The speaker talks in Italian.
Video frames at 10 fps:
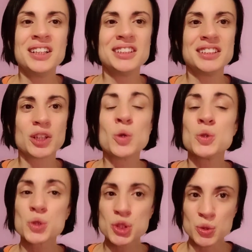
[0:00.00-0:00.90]
eh,
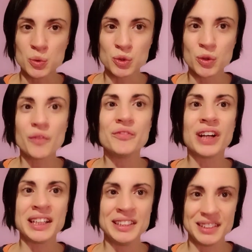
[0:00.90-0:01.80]
conosciuto
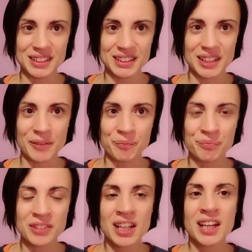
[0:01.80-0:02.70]
Valentina
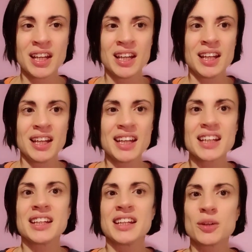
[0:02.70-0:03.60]

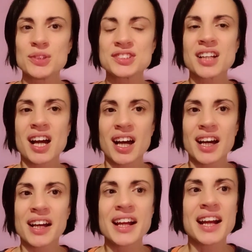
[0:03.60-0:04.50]
e eh,
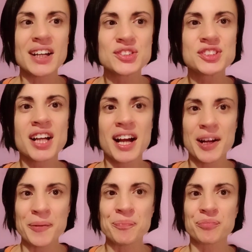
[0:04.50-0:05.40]
questa
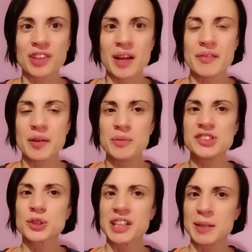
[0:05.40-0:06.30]
ragazza mm, avevamo
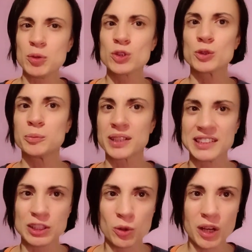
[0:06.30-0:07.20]
visto che era molto
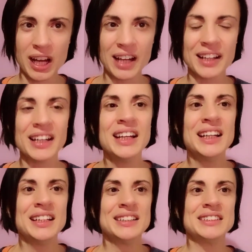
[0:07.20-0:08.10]
particolare,
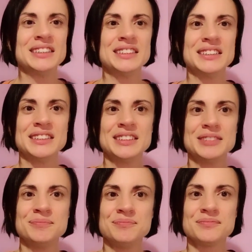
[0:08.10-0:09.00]

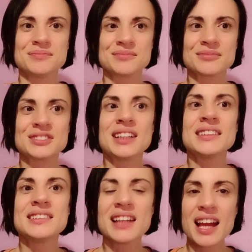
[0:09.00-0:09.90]
ehm,
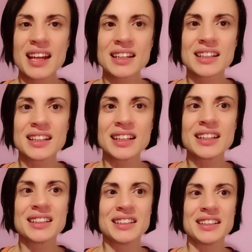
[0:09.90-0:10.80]
tant'è
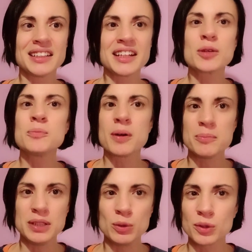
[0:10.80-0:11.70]
che eh, era un po'
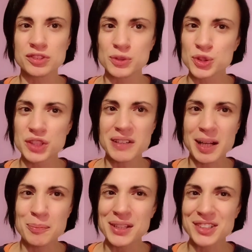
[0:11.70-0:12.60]
ambiguo, non si riusciva a
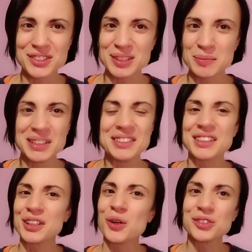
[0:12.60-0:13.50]
capire esattamente
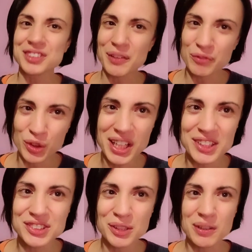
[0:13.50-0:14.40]
che cosa
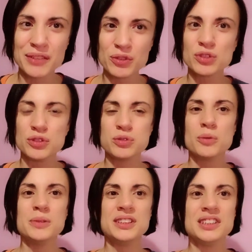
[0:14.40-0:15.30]
volesse, quale fosse il suo
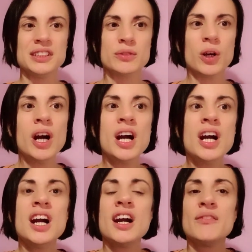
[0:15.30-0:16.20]
obiettivo.
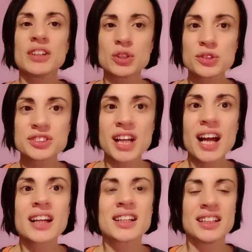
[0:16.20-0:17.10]
Fatto
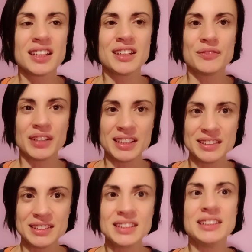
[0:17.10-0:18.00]
sta che
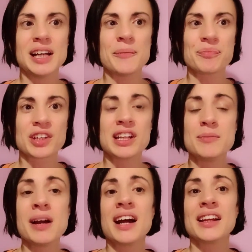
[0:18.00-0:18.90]
Valentina
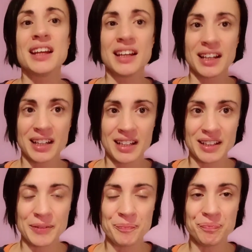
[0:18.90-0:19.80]
rimane
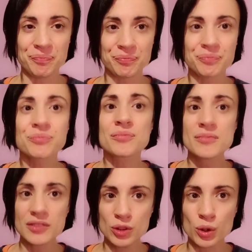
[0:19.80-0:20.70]
a um,
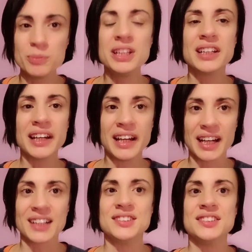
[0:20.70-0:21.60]
dormire a
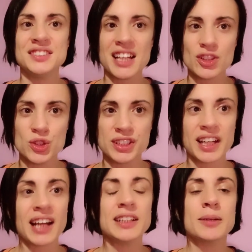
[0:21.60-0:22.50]
casa di Sergi e
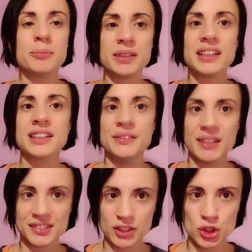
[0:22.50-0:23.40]
Tania per
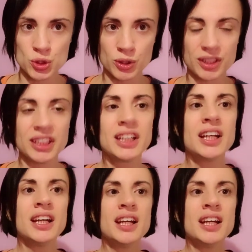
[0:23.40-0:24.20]
diversi giorni,